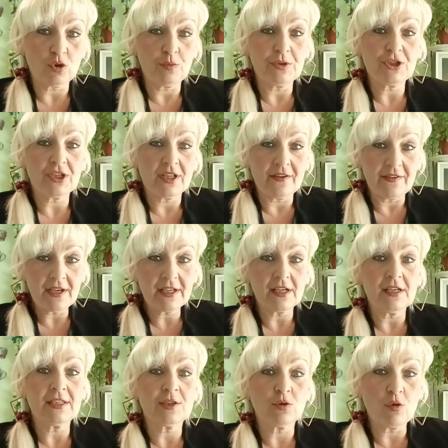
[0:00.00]
чтобы человек
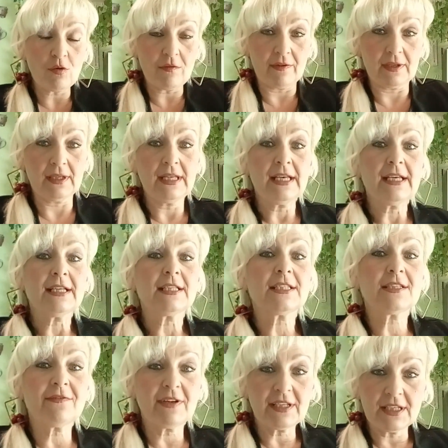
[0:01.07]
реализовывал
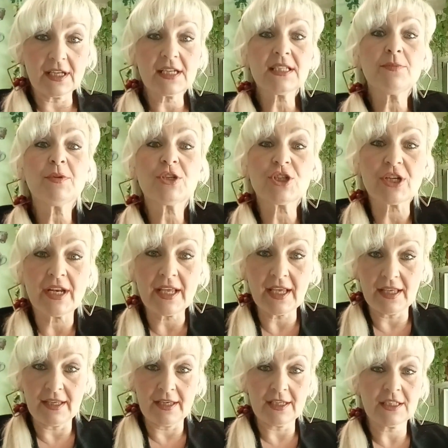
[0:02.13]
свои
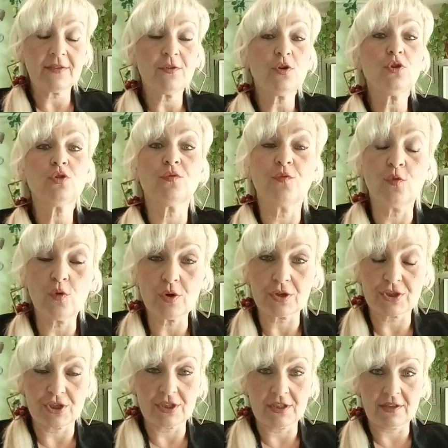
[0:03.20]
размышления, свое
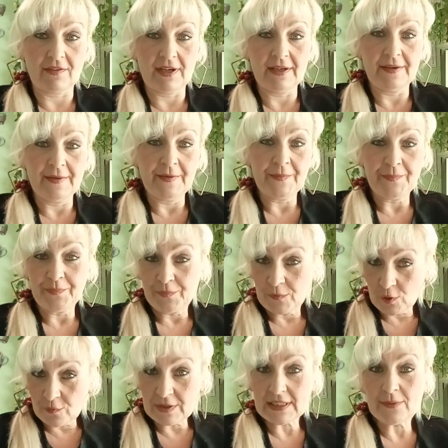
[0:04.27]
творчество.
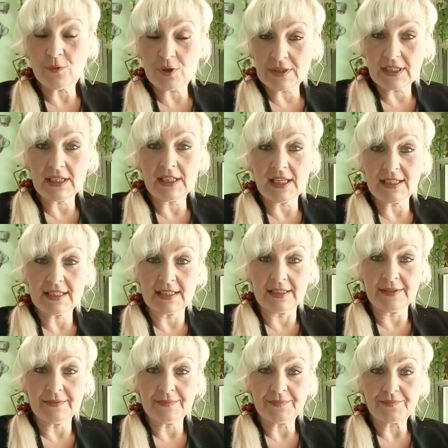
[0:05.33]
Ну вы со мной согласны?